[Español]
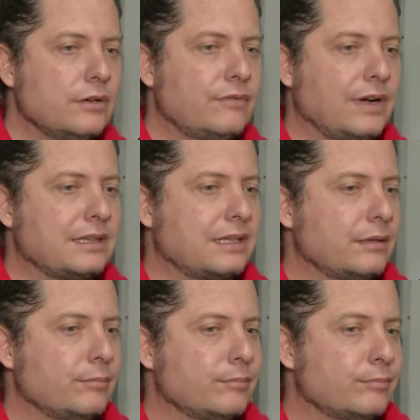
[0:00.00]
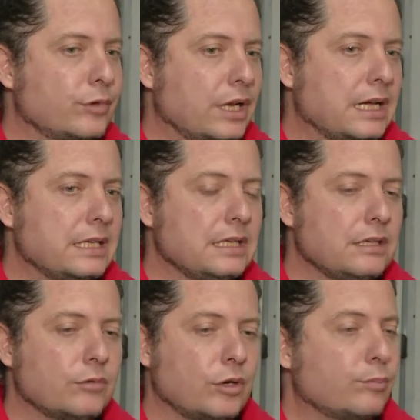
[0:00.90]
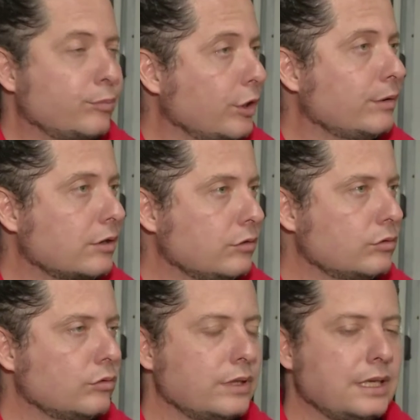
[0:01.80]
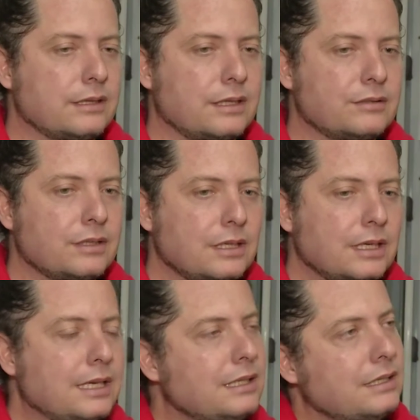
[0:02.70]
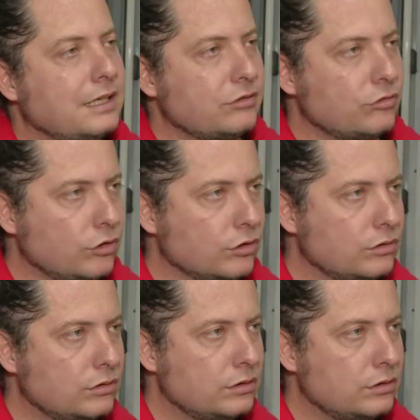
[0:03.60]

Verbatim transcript: faltan por ahí, bueno, pruebas contundentes. En este caso no.